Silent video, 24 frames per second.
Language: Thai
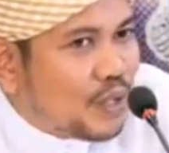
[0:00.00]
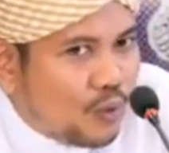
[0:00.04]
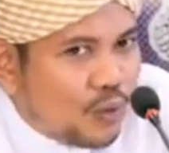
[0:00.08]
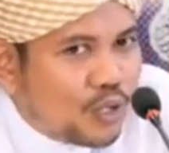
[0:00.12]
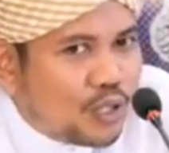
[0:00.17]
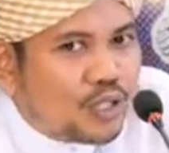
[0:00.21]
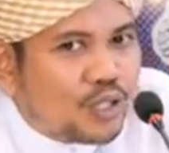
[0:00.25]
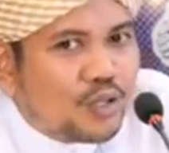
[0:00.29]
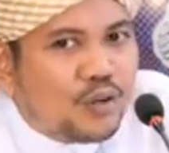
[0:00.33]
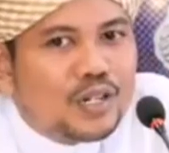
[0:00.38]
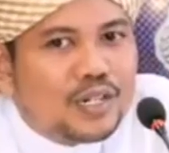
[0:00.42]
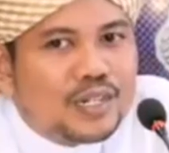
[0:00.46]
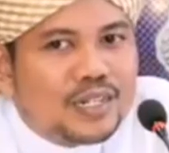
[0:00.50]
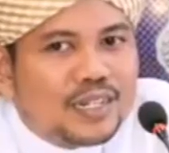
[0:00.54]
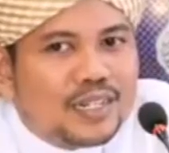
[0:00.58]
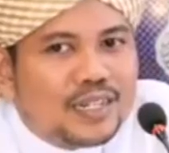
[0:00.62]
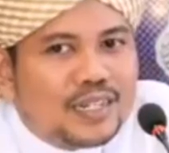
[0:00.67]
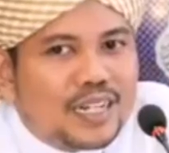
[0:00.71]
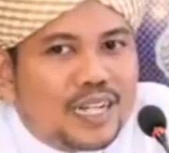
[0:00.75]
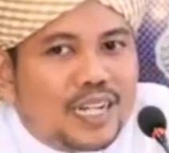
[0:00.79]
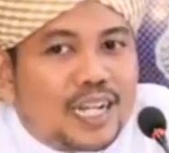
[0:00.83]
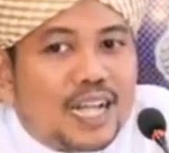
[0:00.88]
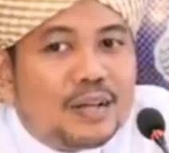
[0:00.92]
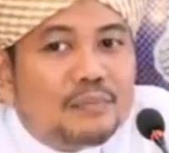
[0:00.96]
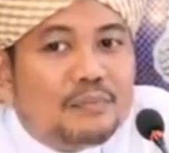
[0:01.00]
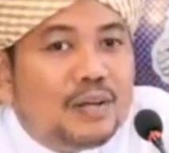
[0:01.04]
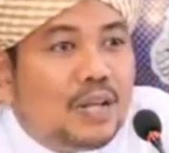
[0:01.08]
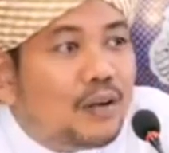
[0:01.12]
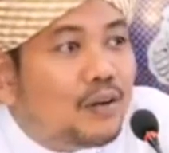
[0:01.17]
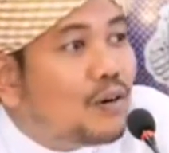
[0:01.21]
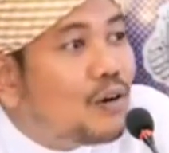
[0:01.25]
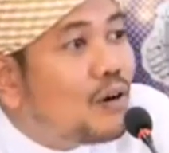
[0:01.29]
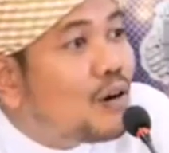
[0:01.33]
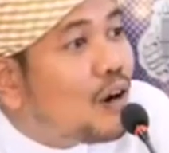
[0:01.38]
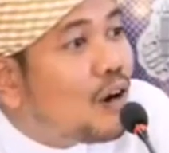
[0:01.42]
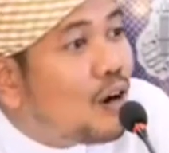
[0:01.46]
อดทนนะครับแล้ว
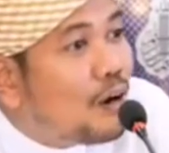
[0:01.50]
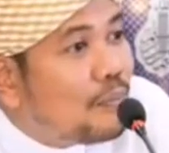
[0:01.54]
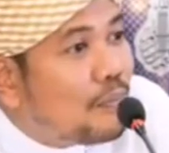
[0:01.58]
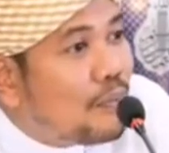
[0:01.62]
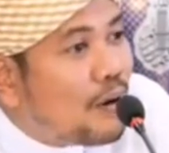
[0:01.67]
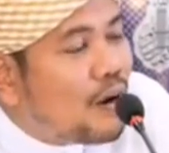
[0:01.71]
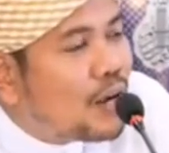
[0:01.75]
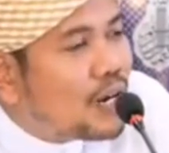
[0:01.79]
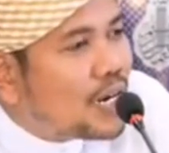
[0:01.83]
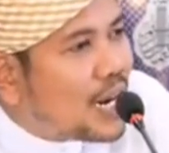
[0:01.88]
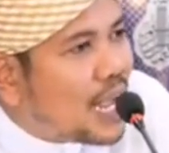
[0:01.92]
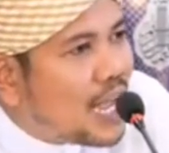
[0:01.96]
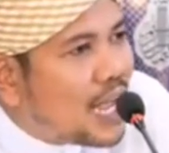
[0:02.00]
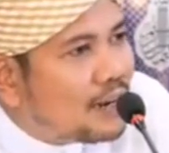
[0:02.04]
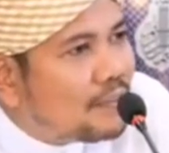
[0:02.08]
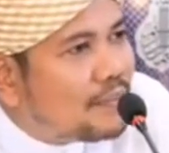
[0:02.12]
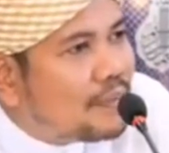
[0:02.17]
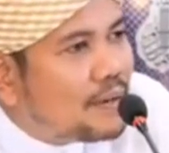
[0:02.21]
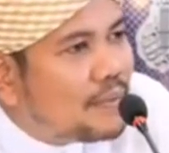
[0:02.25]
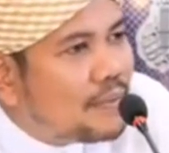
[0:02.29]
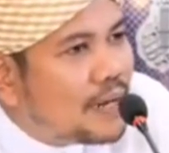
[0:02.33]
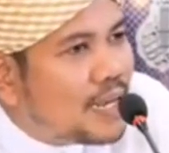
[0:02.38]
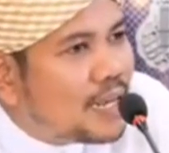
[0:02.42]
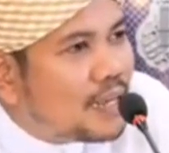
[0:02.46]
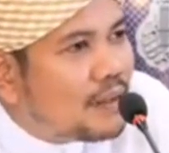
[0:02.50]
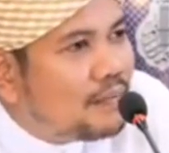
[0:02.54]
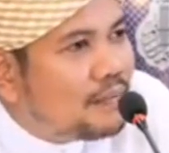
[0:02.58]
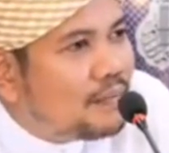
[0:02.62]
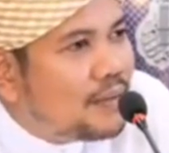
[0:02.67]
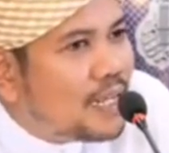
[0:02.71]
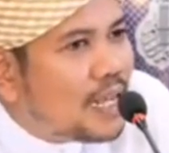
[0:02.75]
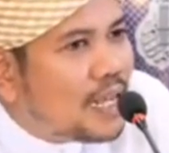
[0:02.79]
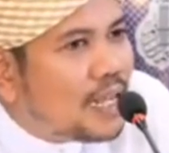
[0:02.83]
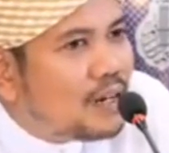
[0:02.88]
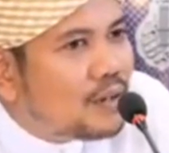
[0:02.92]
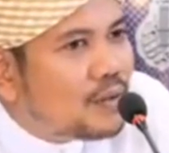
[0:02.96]
ก็ขอพรอ่านพระมหาคัม
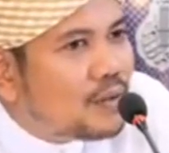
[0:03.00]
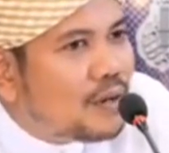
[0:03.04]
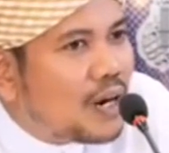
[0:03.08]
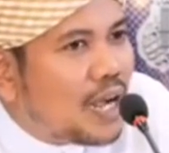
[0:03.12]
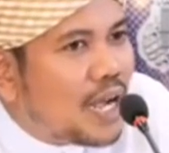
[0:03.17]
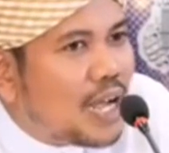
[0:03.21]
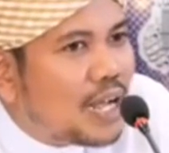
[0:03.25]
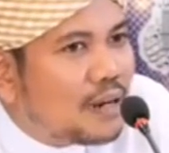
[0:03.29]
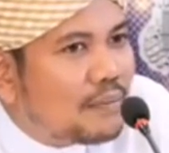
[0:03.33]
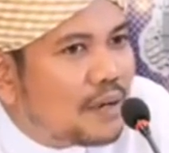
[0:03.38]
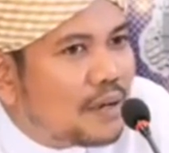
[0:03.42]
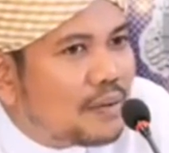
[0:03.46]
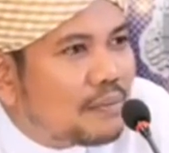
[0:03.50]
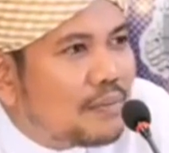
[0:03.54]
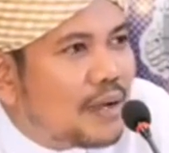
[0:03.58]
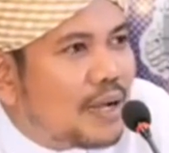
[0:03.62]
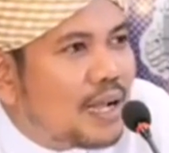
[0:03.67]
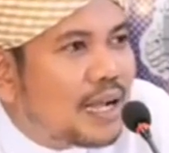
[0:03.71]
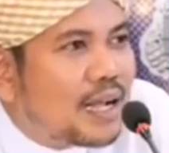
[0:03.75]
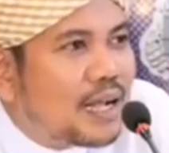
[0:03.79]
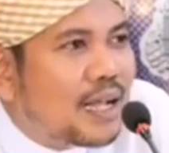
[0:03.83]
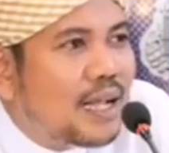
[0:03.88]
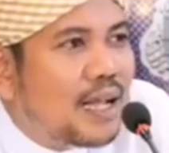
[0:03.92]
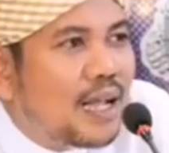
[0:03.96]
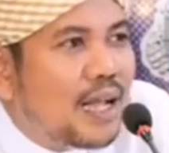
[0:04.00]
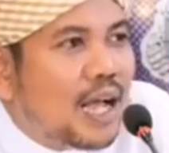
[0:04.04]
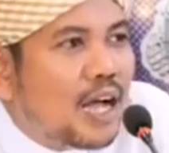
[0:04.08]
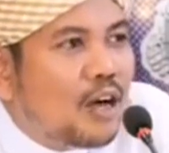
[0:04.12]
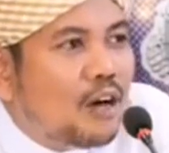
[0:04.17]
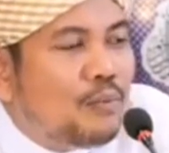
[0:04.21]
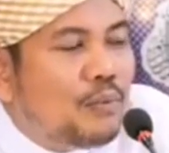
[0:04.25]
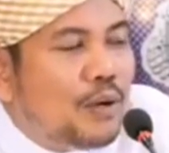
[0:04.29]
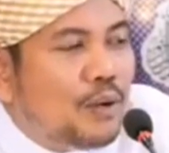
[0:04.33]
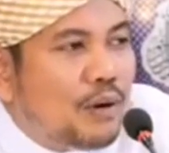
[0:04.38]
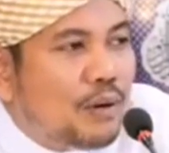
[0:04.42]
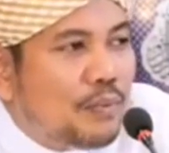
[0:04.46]
ภีร์อัลกุรอานมากๆเอา
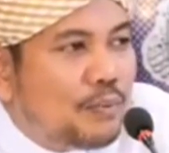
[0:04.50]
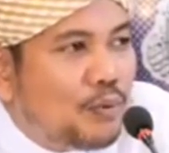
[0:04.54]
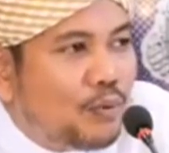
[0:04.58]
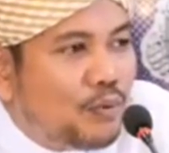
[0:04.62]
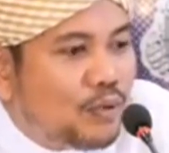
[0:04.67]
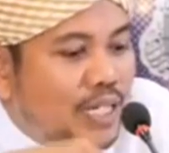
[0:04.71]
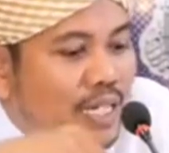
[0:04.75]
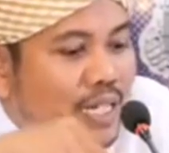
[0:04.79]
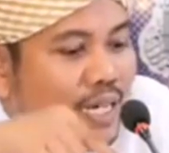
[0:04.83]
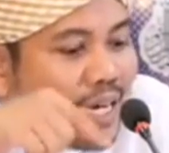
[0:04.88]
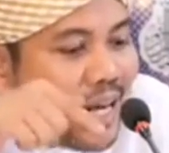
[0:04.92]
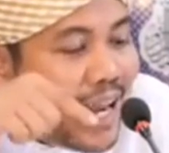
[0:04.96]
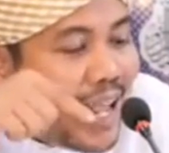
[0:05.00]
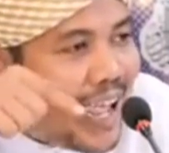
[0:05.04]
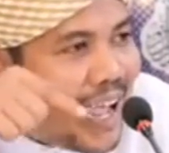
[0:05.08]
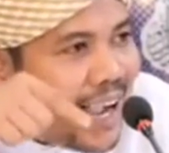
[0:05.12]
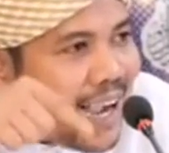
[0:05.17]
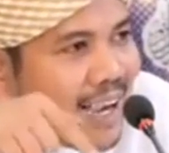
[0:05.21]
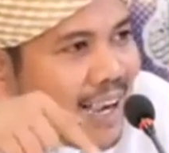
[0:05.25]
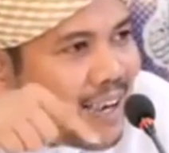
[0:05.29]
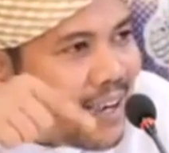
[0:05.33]
เป็นว่าผู้ที่แลก